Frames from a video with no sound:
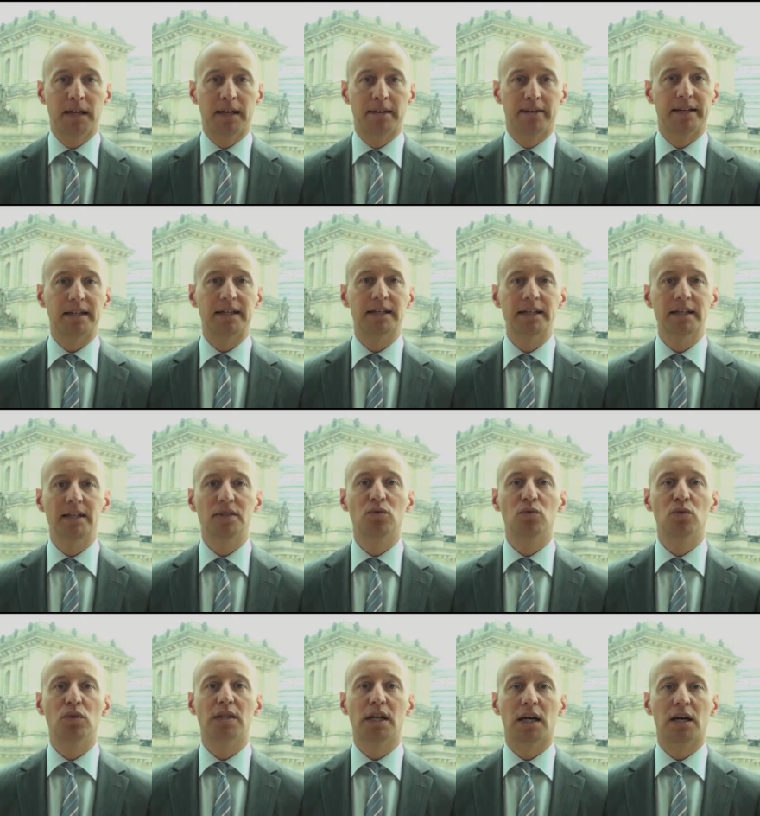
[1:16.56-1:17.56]
es geht nicht
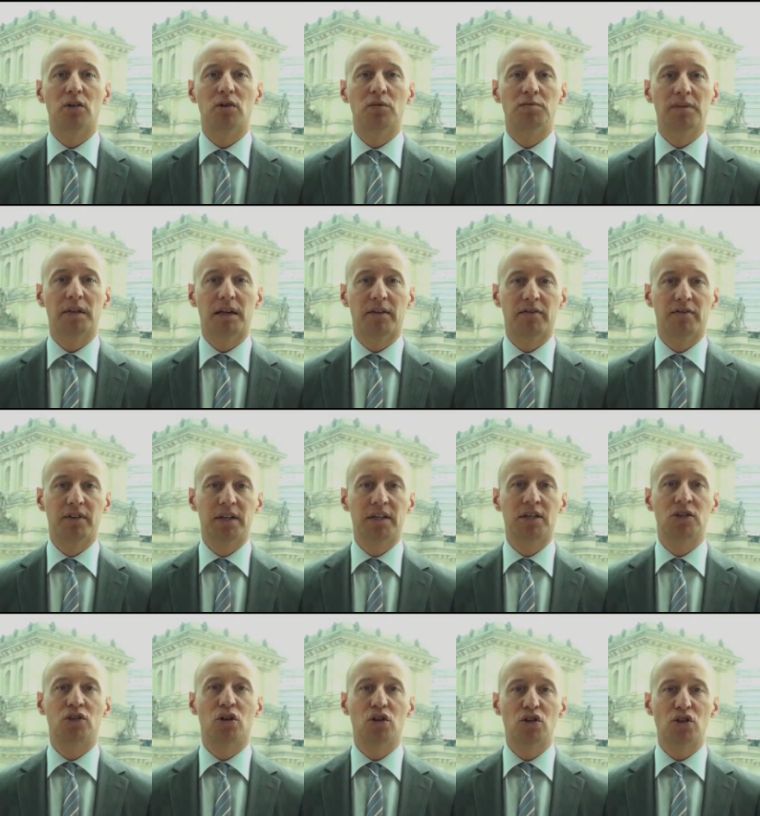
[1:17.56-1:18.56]
nur darum, dass wir
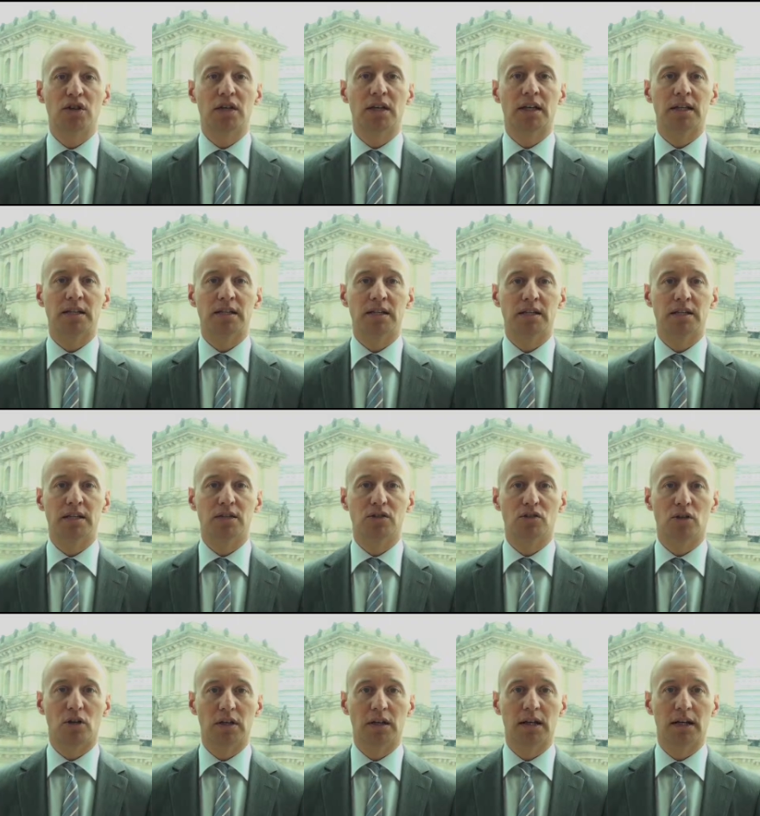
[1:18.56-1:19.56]
in Deutschland
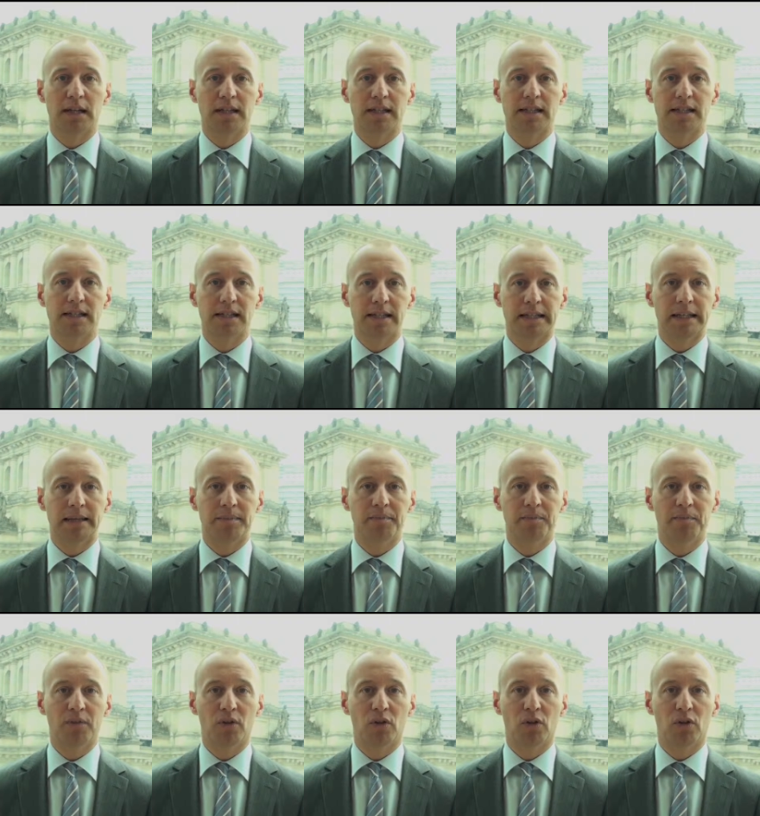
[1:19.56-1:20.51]
tolerant leben,